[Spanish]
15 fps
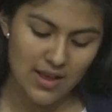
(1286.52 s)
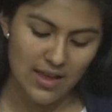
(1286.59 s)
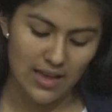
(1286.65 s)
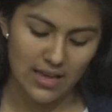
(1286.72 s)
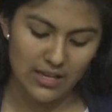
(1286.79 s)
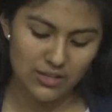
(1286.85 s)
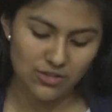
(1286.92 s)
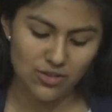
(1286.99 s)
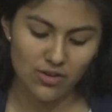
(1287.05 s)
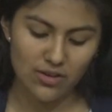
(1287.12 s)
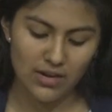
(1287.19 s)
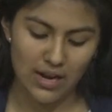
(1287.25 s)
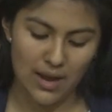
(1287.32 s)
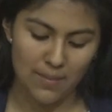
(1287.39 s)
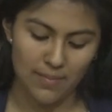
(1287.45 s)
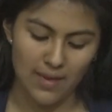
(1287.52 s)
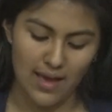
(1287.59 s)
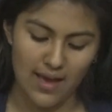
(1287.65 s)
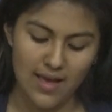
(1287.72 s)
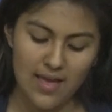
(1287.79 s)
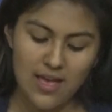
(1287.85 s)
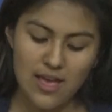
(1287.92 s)
eso
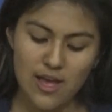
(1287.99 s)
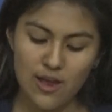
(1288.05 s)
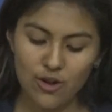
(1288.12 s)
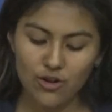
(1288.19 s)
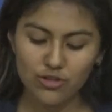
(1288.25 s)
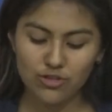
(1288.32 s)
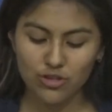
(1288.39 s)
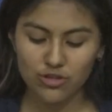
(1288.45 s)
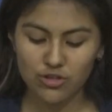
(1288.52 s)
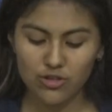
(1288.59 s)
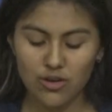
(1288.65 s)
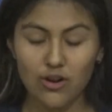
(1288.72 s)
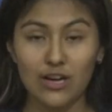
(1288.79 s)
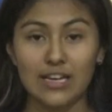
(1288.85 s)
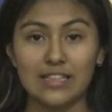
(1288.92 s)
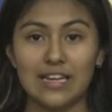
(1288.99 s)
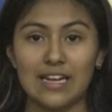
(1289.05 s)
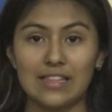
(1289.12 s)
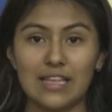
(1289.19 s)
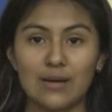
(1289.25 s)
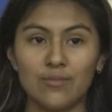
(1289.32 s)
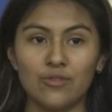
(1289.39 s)
cambia. Y nosotros lo que
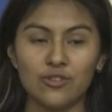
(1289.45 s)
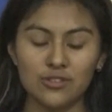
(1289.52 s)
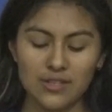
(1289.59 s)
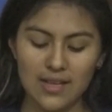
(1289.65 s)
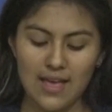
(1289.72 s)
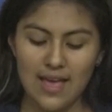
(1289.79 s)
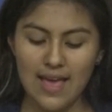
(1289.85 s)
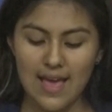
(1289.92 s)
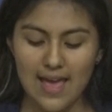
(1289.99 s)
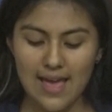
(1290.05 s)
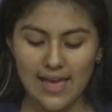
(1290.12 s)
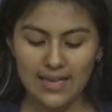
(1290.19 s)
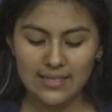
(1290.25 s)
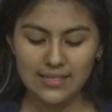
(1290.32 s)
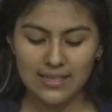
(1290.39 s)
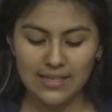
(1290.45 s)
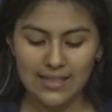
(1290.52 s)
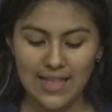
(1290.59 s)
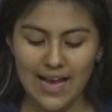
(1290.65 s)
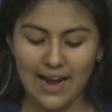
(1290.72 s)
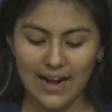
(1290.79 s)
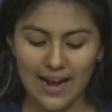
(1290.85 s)
tratamos es
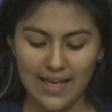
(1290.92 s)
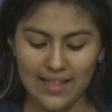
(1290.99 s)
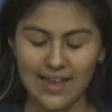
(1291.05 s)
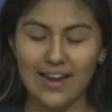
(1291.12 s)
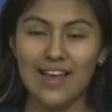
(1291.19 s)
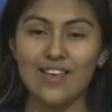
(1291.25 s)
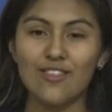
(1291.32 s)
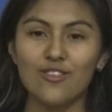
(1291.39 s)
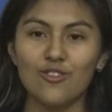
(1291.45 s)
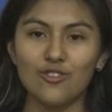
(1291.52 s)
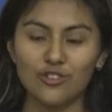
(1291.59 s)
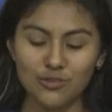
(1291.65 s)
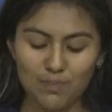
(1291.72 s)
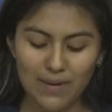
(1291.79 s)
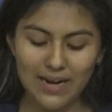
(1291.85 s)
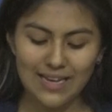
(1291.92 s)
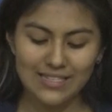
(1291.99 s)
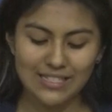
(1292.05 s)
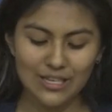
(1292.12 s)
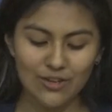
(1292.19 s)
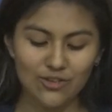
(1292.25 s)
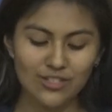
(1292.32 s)
de agradar a Dios para
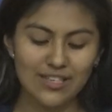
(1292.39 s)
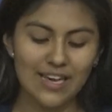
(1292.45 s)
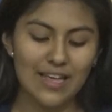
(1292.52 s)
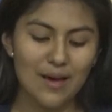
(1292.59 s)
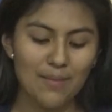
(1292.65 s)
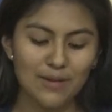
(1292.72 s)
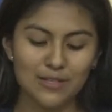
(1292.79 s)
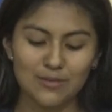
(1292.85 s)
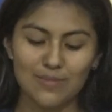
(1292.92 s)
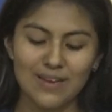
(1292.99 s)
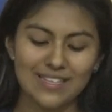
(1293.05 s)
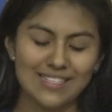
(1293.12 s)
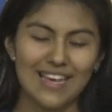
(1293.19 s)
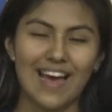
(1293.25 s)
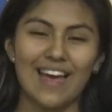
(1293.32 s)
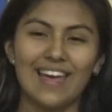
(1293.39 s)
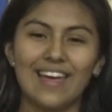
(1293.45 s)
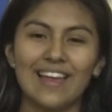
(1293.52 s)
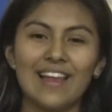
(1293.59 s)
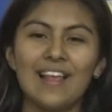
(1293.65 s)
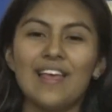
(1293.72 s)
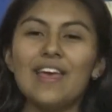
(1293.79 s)
hacernos cada vez más a
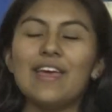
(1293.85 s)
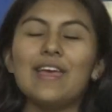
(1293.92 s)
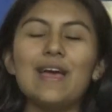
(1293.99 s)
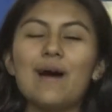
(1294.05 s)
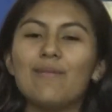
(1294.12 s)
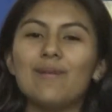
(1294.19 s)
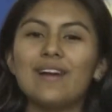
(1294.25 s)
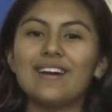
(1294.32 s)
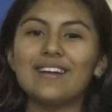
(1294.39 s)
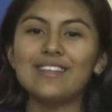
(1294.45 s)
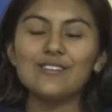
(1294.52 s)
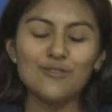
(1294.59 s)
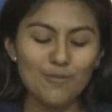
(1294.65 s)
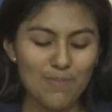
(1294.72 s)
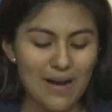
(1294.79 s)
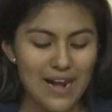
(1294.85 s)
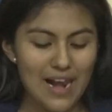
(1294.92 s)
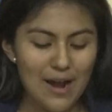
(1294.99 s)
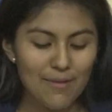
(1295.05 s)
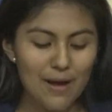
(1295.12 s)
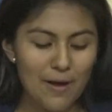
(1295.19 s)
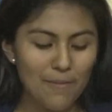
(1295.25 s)
Él y hablar de su
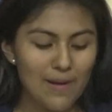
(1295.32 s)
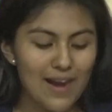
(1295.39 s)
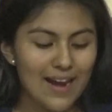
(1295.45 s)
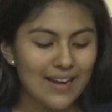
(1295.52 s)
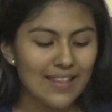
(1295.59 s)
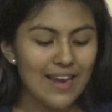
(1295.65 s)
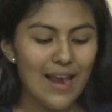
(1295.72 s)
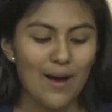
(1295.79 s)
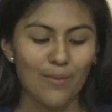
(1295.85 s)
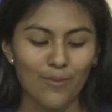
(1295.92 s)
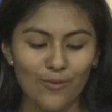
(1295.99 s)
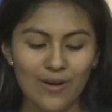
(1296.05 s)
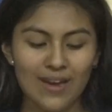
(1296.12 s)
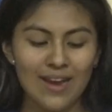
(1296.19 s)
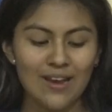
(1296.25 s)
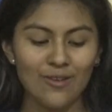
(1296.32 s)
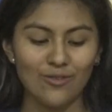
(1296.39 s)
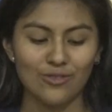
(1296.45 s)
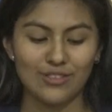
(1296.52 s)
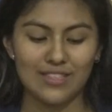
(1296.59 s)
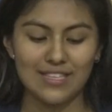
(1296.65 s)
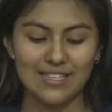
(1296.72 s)
palabra, hablar de la buena
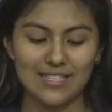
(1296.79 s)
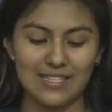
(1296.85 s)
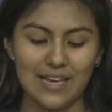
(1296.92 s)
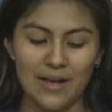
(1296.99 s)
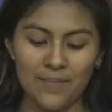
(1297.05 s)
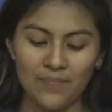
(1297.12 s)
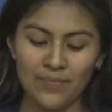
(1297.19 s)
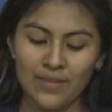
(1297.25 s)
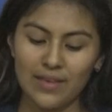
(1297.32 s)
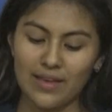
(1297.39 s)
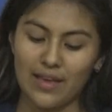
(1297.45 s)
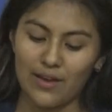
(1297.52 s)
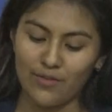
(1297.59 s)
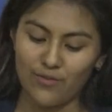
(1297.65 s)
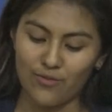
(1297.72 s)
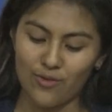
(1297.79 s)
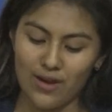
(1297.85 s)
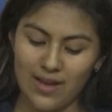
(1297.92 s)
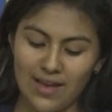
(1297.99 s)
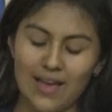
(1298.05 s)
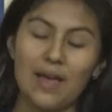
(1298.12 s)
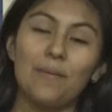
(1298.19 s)
noticia que
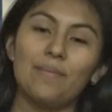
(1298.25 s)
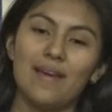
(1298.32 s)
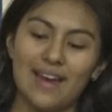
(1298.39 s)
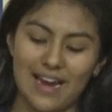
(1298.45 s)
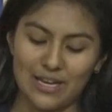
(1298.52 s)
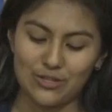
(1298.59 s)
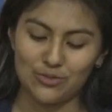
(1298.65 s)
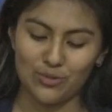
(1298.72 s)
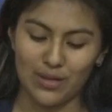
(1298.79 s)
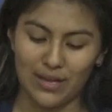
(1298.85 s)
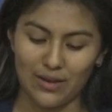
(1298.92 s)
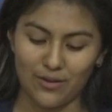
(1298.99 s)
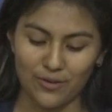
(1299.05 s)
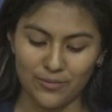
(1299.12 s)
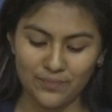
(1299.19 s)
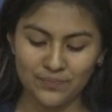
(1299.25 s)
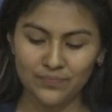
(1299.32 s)
fue enviar a su hijo.